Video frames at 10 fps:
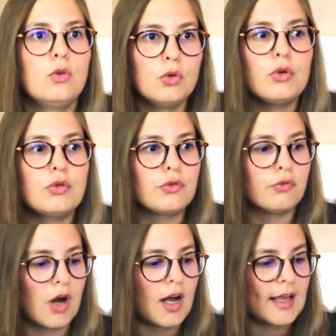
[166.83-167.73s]
le
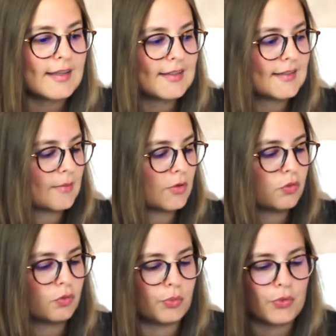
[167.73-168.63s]
recevoir incessamment
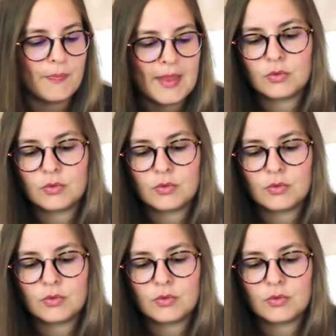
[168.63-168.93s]
sous peu.